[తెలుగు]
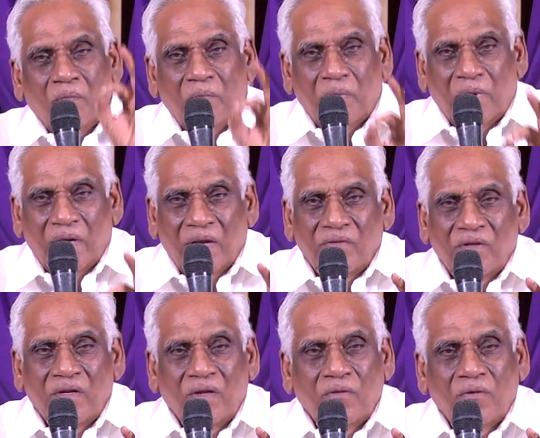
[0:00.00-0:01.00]

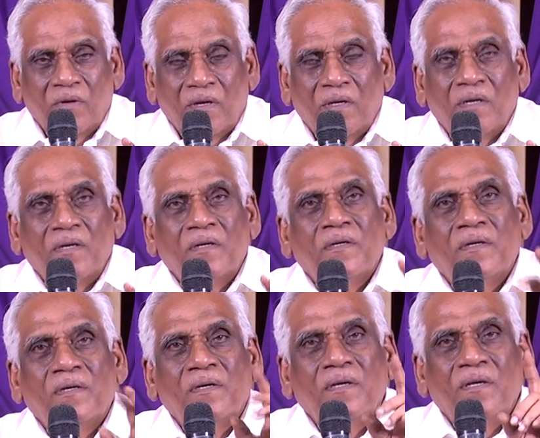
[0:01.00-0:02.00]
ప్రార్థన ద్వారా
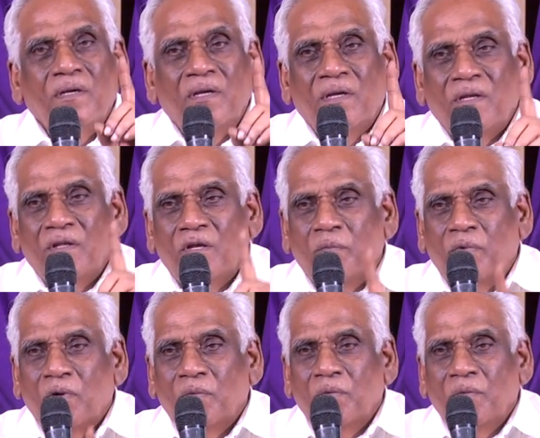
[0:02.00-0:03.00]
ఈ
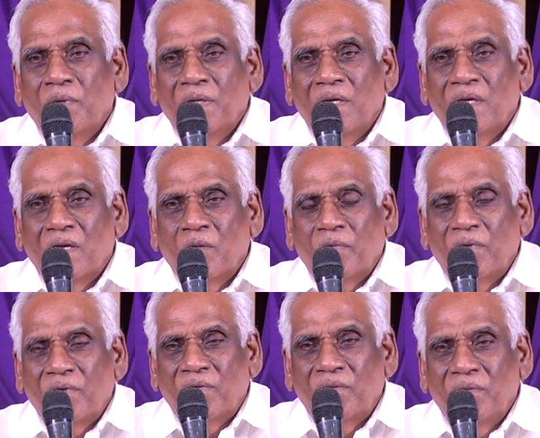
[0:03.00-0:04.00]
ప్రభువుని
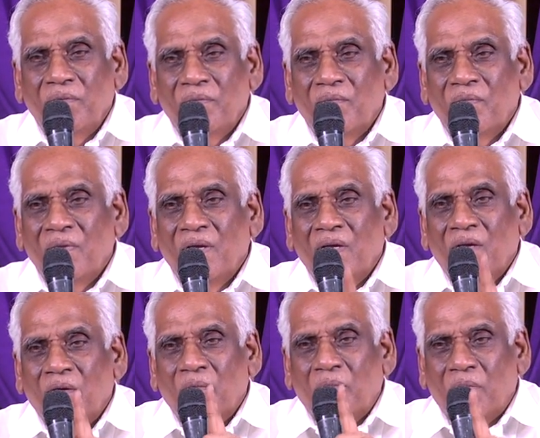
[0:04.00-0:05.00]
గణపరచు
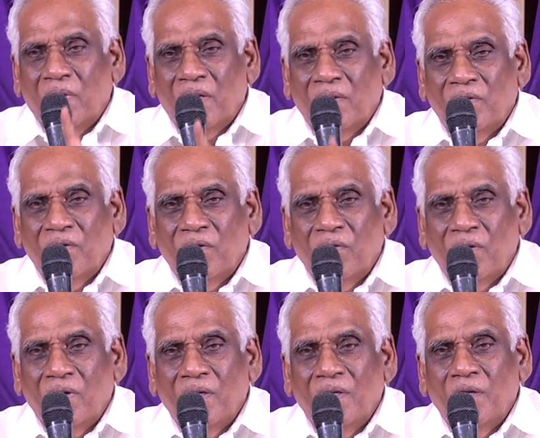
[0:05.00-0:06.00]
ప్రార్థన
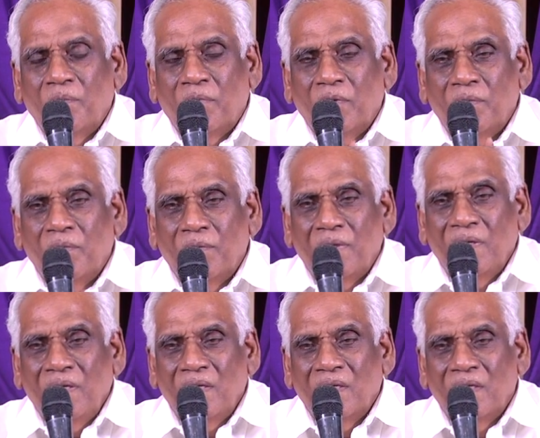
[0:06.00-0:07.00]
ద్వారా నీ ప్రభువుని
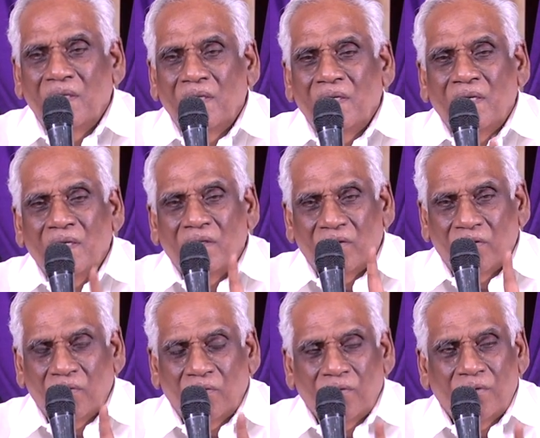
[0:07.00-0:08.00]

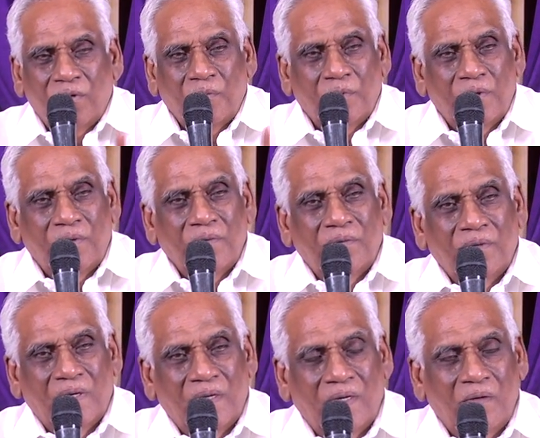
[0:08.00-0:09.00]
సంతోషపెట్టు
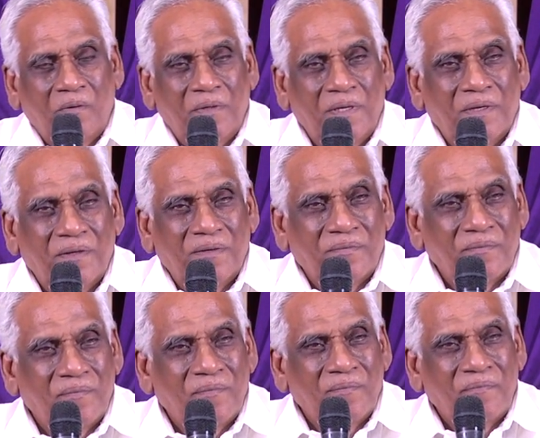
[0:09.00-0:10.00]
హలలుయ
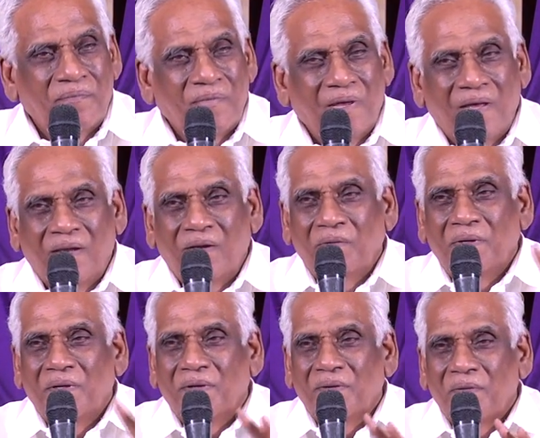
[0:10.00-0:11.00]

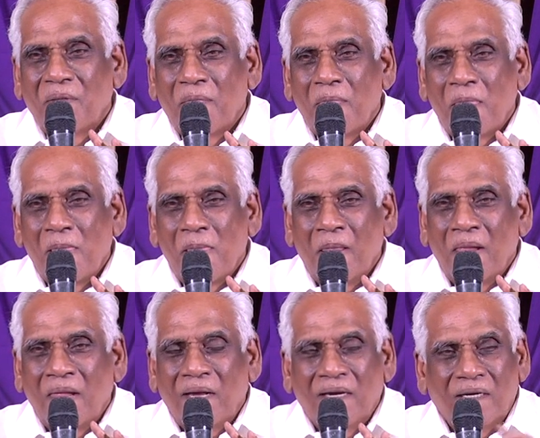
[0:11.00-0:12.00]
హలలుయ
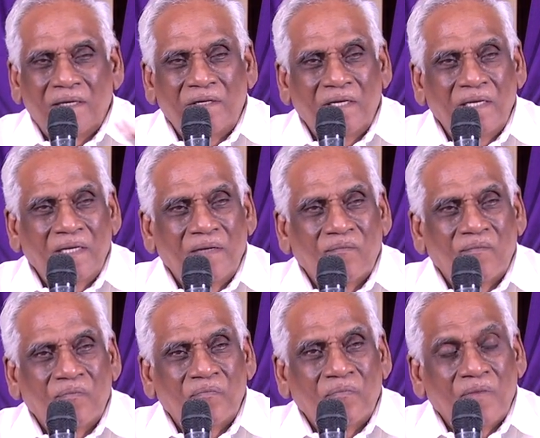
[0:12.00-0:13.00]
అంటే
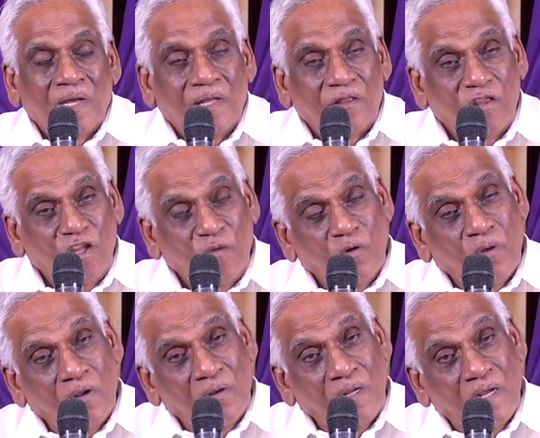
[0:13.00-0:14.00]
నీ
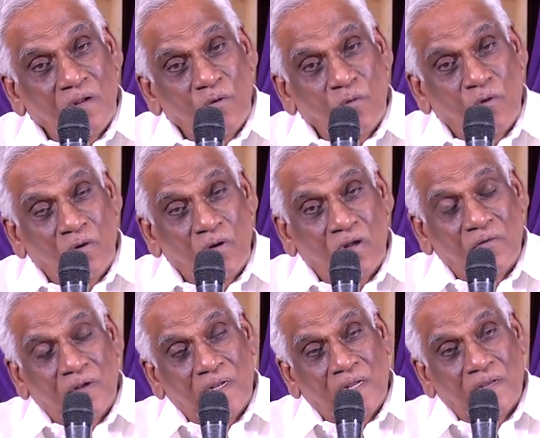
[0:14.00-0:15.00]
మూలంగా నువ్వు గొణగడం
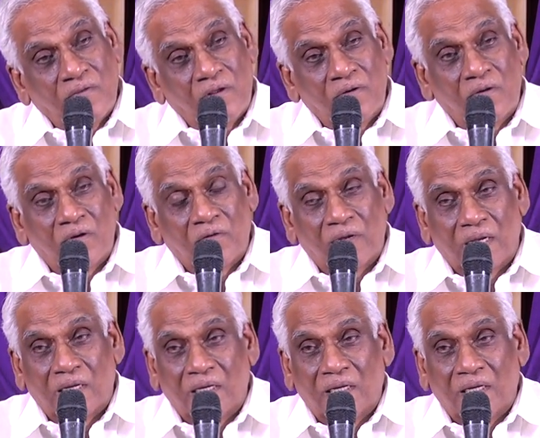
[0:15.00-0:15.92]
వల్ల చనుగడం వల్ల